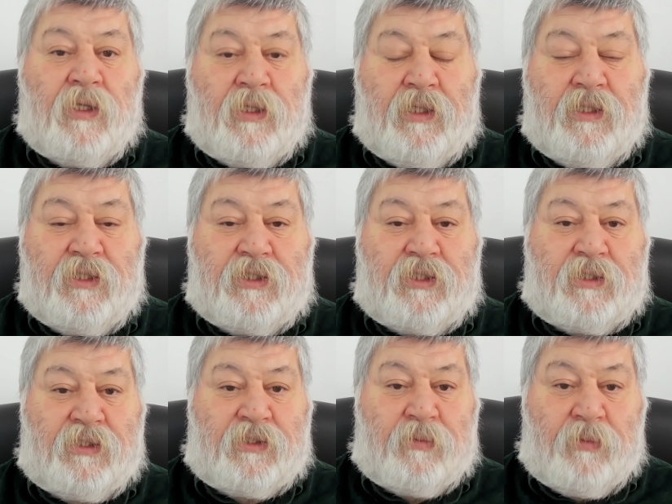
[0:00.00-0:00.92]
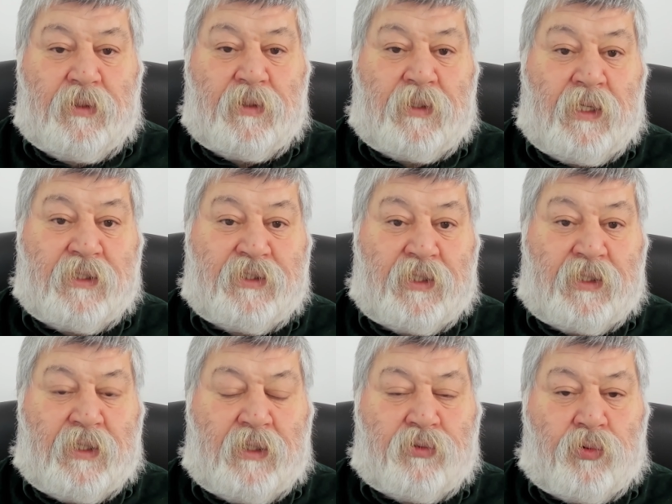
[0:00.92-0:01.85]
giriş kısmı
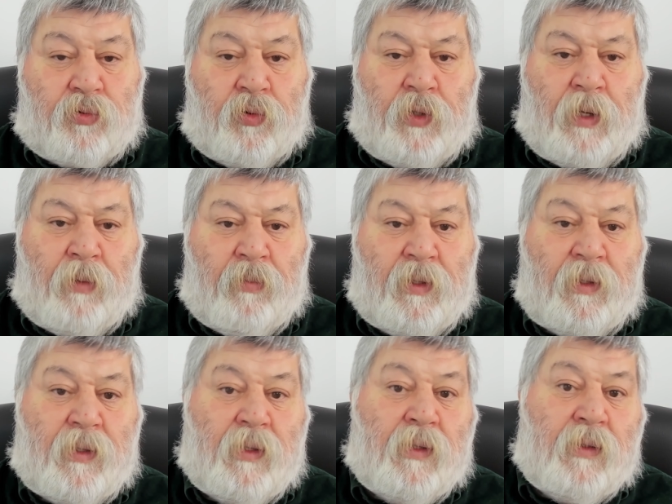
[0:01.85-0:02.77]
gerçekten çok önemli.